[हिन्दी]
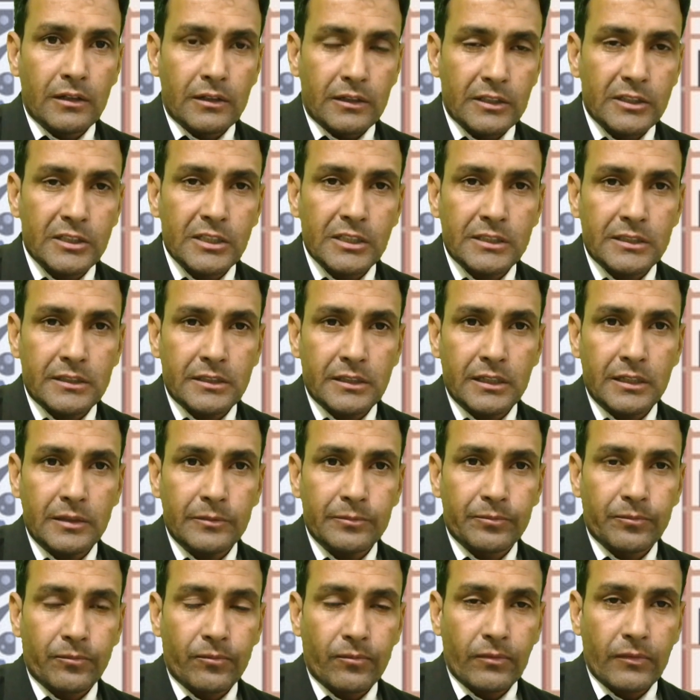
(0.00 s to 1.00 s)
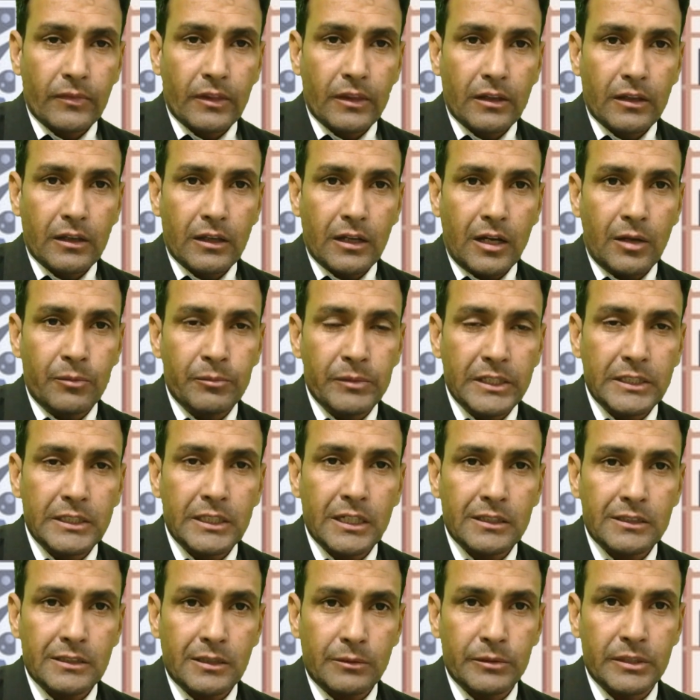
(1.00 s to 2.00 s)
रजिस्ट्री
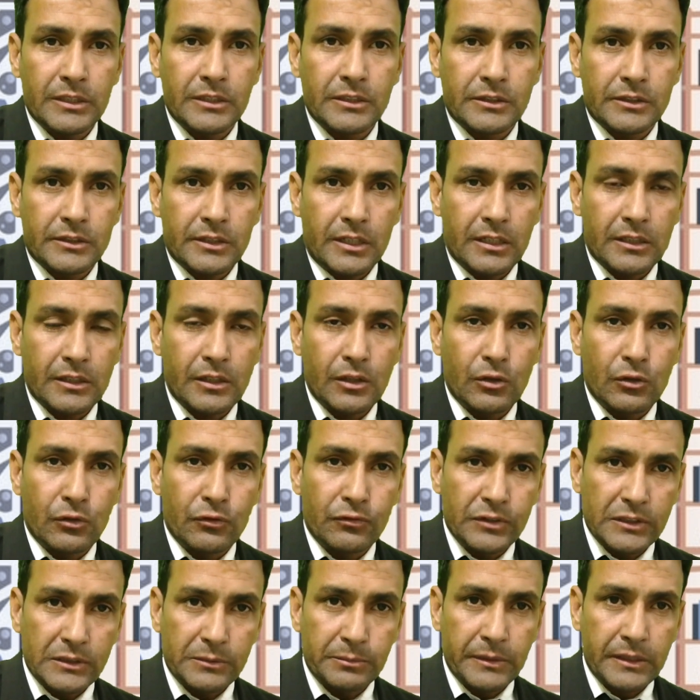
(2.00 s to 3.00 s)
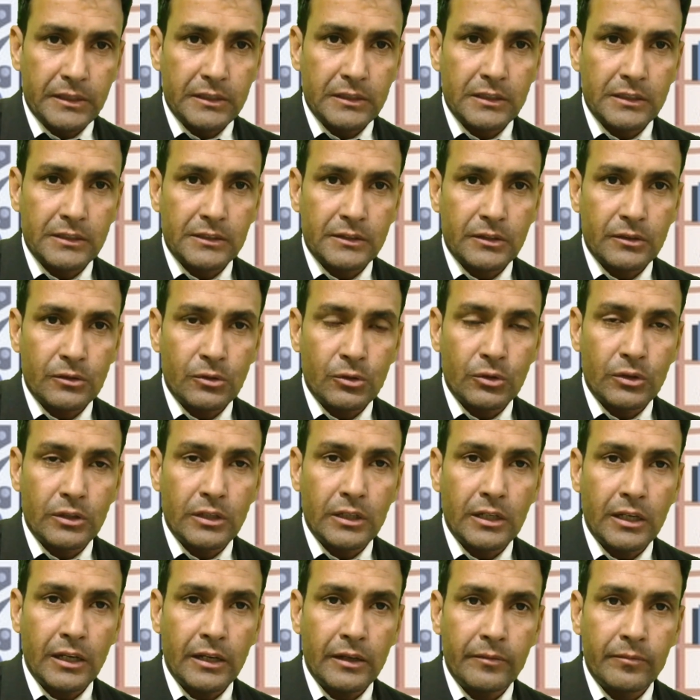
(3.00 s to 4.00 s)
हमेशा सब रजिस्ट्रार के ऑफिस में रजिस्टर
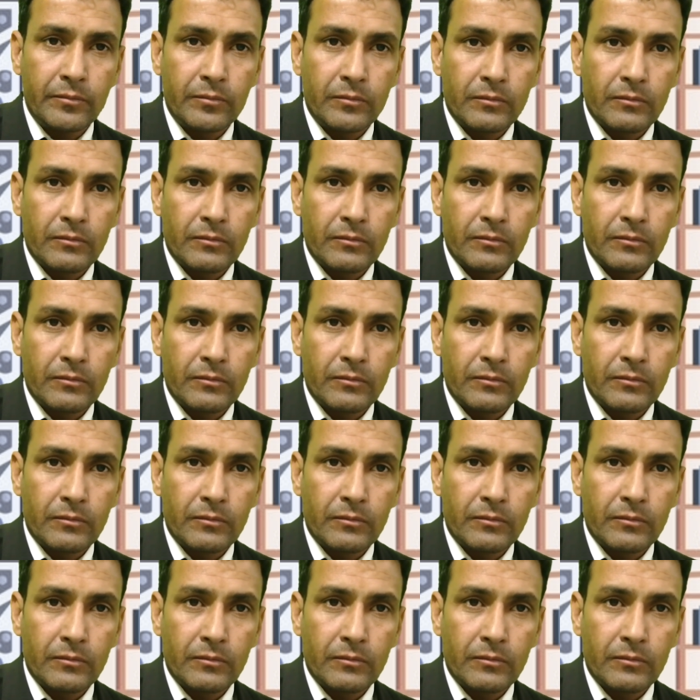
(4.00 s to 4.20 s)
होती है